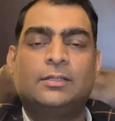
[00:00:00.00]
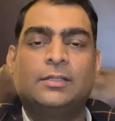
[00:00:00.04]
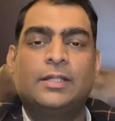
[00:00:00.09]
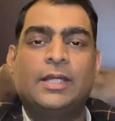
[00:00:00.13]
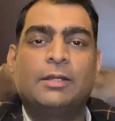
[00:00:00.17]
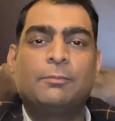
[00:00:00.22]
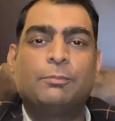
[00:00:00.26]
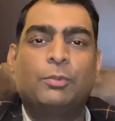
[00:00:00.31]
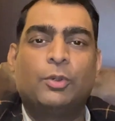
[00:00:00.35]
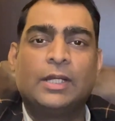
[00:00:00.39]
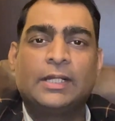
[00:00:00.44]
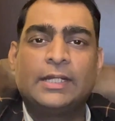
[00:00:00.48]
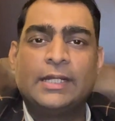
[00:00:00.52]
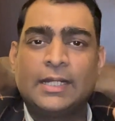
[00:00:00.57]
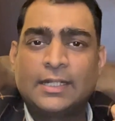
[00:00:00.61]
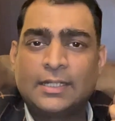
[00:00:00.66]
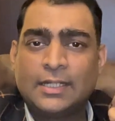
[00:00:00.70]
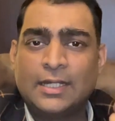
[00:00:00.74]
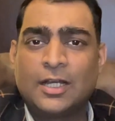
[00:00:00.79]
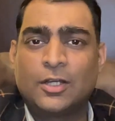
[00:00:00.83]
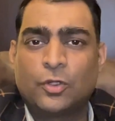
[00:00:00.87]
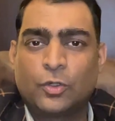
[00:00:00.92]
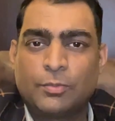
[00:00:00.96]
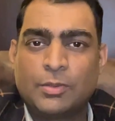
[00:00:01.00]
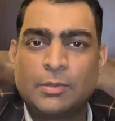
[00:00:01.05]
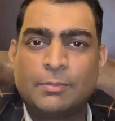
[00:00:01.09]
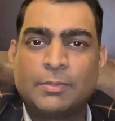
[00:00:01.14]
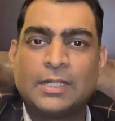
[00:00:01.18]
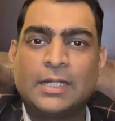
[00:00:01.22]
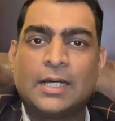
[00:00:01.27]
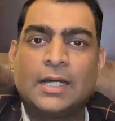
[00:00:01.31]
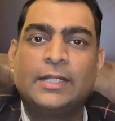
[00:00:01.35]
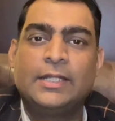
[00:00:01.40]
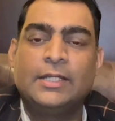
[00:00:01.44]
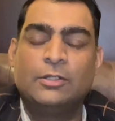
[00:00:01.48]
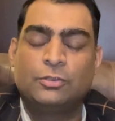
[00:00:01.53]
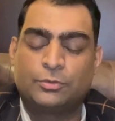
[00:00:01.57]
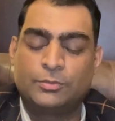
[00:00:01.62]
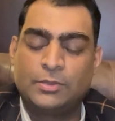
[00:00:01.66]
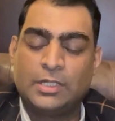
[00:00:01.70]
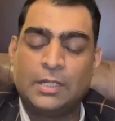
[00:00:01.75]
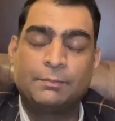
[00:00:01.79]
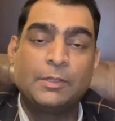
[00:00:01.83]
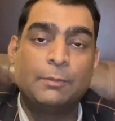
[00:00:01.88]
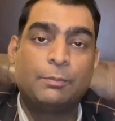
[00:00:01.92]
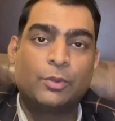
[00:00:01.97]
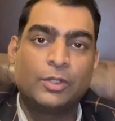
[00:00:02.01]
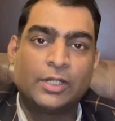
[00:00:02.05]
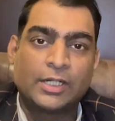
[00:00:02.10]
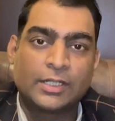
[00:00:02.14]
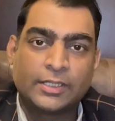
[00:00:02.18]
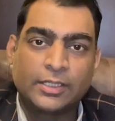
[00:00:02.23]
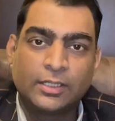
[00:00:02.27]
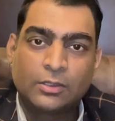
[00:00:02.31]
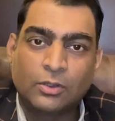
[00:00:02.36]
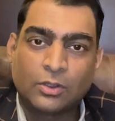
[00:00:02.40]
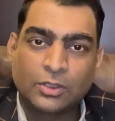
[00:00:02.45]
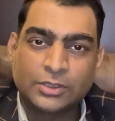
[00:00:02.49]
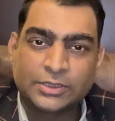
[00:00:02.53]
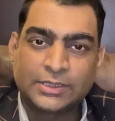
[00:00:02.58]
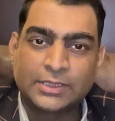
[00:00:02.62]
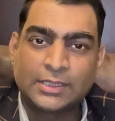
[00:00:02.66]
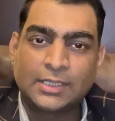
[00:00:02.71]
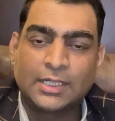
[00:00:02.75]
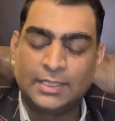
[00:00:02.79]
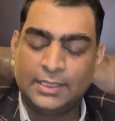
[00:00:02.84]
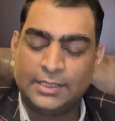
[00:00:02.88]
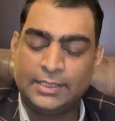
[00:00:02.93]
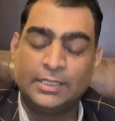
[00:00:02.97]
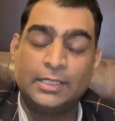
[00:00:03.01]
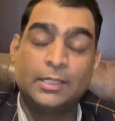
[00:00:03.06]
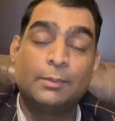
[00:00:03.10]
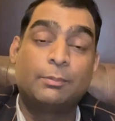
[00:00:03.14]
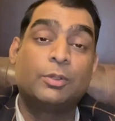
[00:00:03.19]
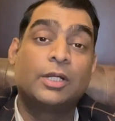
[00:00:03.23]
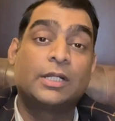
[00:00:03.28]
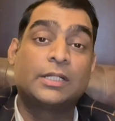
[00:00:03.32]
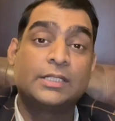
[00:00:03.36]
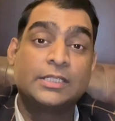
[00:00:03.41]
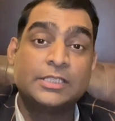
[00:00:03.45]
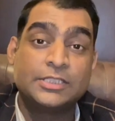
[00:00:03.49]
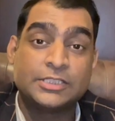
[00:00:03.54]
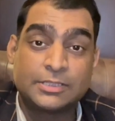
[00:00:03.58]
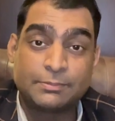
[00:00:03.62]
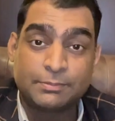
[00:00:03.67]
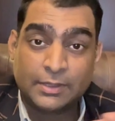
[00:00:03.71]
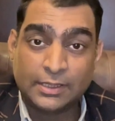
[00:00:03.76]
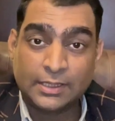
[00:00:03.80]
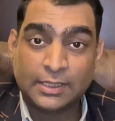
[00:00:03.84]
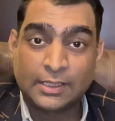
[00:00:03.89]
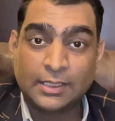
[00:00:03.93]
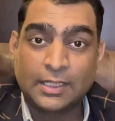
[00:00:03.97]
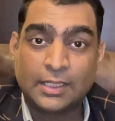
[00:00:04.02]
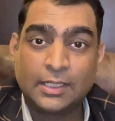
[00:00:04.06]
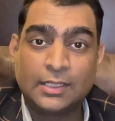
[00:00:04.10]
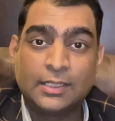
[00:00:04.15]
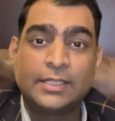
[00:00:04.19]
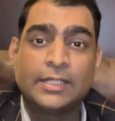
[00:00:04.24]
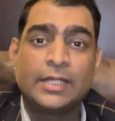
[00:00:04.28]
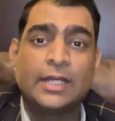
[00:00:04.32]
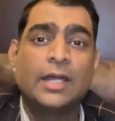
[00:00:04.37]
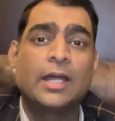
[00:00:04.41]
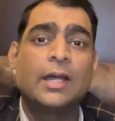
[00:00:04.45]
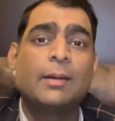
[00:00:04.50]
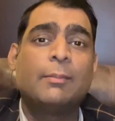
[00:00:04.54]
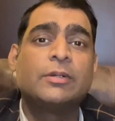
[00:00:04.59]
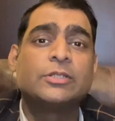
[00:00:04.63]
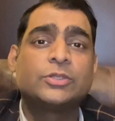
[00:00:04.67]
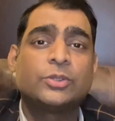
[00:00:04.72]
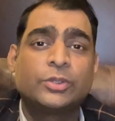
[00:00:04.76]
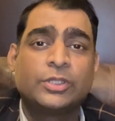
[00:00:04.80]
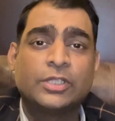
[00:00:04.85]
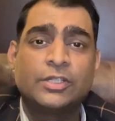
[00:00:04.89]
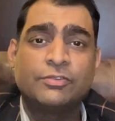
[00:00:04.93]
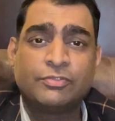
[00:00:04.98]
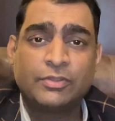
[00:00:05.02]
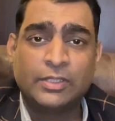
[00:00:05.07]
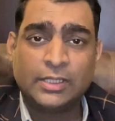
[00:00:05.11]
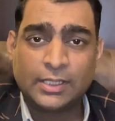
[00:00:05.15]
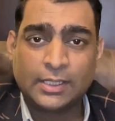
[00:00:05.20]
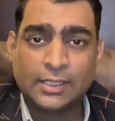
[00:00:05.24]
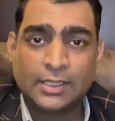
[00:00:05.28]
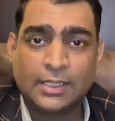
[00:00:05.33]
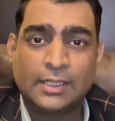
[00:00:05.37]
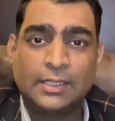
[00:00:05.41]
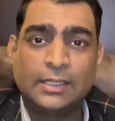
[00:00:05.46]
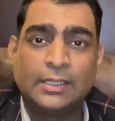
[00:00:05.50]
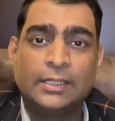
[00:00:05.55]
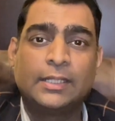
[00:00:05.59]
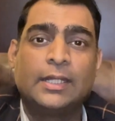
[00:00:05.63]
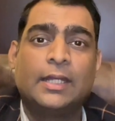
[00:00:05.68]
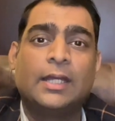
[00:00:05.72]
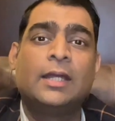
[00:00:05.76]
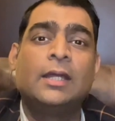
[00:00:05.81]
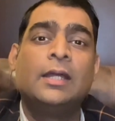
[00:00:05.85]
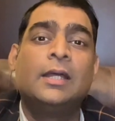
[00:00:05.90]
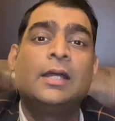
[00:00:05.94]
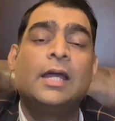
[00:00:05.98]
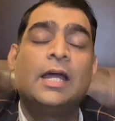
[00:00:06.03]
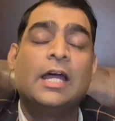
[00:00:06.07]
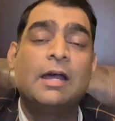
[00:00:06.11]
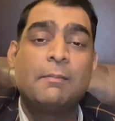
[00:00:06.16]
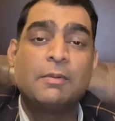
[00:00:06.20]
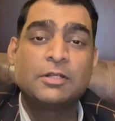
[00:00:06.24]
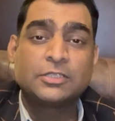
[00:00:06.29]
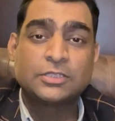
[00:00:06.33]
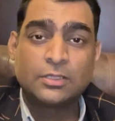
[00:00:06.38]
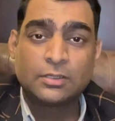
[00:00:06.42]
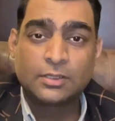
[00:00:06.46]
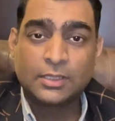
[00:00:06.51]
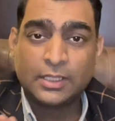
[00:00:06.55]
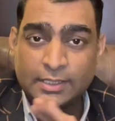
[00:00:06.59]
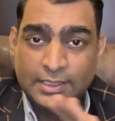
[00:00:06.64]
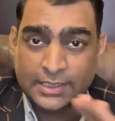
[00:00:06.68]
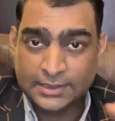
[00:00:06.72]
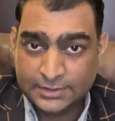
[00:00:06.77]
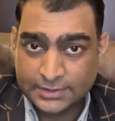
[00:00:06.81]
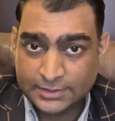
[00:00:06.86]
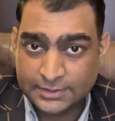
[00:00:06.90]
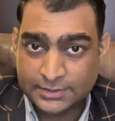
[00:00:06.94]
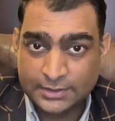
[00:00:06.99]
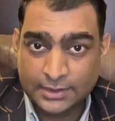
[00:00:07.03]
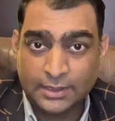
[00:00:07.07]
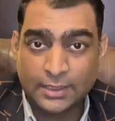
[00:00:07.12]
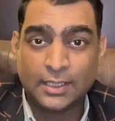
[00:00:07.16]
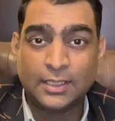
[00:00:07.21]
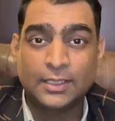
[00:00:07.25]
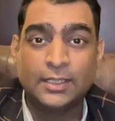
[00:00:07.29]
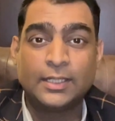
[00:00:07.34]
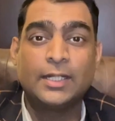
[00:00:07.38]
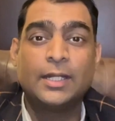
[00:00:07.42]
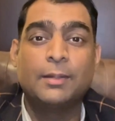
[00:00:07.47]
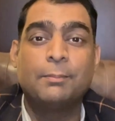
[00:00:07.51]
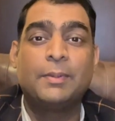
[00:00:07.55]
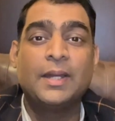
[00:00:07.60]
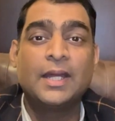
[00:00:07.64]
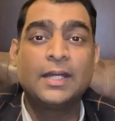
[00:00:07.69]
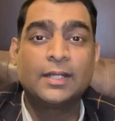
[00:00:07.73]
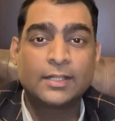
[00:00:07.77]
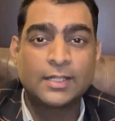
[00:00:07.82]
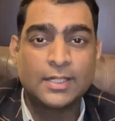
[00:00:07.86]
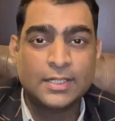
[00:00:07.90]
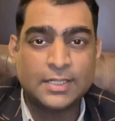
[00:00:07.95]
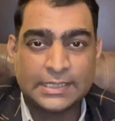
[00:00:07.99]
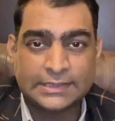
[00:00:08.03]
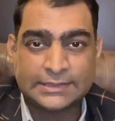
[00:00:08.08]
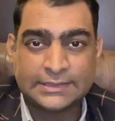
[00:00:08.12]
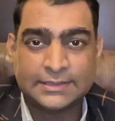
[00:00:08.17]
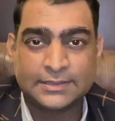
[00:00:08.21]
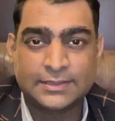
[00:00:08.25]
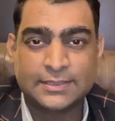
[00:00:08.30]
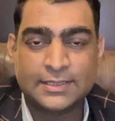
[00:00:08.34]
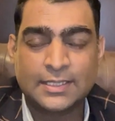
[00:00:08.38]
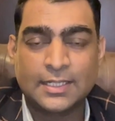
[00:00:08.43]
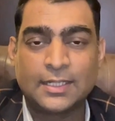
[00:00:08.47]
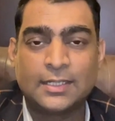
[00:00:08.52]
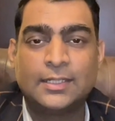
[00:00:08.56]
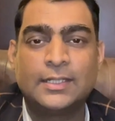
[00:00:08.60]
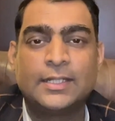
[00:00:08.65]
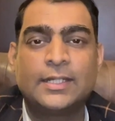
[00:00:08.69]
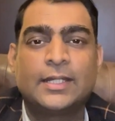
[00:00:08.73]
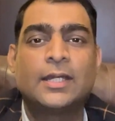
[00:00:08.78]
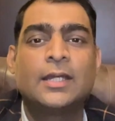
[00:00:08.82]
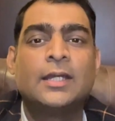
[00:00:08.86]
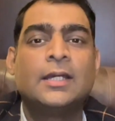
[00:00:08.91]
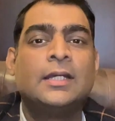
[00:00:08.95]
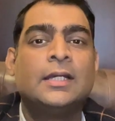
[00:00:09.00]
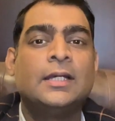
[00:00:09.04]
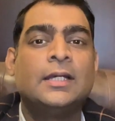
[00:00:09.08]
एक प्रोडक्ट एक लाख रुपए बना रही है उसमें आपने प्रोडक्ट की कॉस्ट निकालनी है प्रोडक्ट की शिपिंग निकालनी है अमेजोन की फी निकालनी है अमेजोन के टैक्सेस निकालने हैं बैंक के टैक्सेस निकालने हैं